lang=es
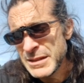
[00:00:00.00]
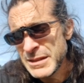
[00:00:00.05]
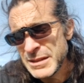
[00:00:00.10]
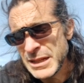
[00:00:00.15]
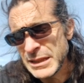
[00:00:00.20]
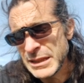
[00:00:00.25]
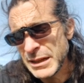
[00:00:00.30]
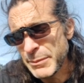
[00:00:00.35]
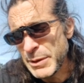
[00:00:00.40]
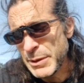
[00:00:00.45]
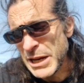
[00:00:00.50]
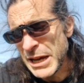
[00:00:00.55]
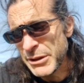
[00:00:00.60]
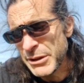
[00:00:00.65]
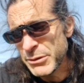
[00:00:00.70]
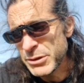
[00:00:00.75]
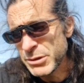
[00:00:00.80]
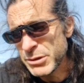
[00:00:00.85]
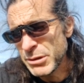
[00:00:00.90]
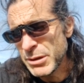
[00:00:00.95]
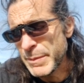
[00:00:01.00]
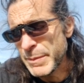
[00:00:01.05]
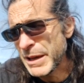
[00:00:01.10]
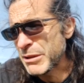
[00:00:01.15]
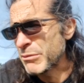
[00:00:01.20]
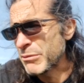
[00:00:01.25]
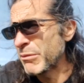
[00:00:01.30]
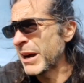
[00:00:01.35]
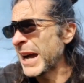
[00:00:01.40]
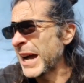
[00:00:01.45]
se ha terminado esto de
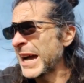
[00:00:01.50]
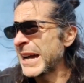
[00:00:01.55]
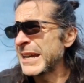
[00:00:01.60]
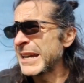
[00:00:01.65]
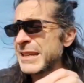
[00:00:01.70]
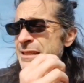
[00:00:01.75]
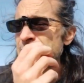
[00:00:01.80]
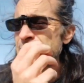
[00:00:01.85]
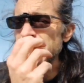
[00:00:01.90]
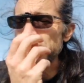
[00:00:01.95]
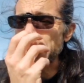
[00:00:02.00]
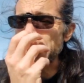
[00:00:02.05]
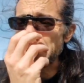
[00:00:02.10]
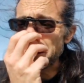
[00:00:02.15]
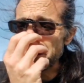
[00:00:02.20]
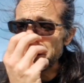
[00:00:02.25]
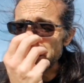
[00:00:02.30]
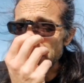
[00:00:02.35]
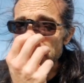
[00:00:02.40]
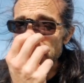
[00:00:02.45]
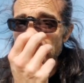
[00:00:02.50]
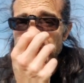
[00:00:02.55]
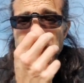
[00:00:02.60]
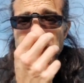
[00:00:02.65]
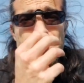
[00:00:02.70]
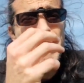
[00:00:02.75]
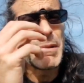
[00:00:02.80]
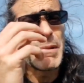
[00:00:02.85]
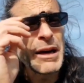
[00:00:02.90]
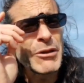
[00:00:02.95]
madrugar y ese tipo de cosas. A
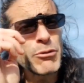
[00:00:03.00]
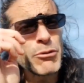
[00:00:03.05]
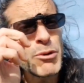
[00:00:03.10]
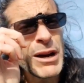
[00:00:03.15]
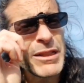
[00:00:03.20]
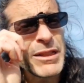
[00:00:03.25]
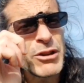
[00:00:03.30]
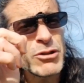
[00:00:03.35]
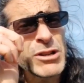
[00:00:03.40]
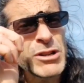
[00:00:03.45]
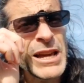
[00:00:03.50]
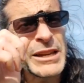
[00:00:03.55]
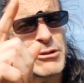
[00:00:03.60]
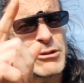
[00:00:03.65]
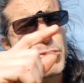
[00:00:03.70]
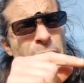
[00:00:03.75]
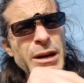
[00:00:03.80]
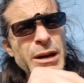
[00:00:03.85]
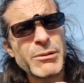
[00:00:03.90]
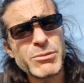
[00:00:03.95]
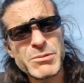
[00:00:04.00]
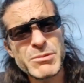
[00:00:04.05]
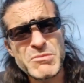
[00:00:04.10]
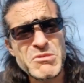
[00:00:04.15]
quien madruga Dios le ayuda.